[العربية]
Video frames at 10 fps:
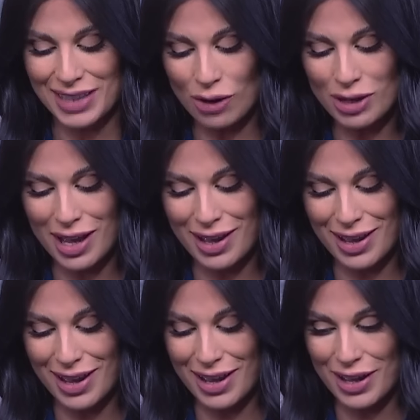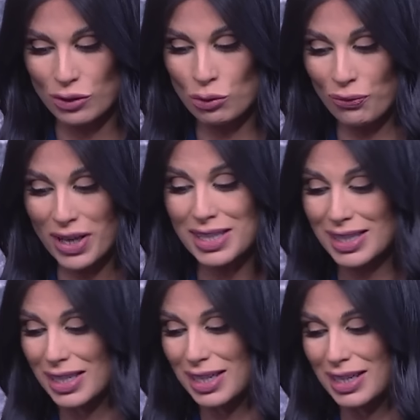دعونا آه،
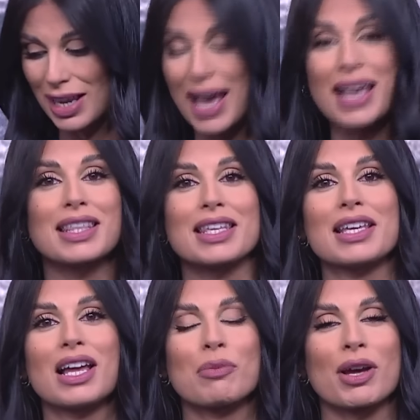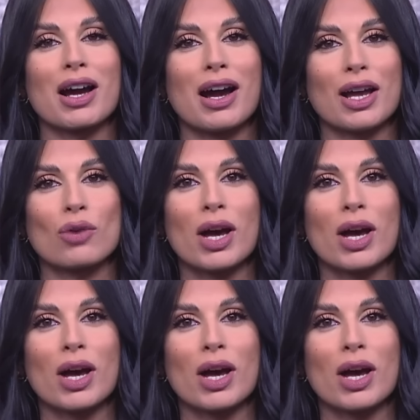نفصل هذه المراحل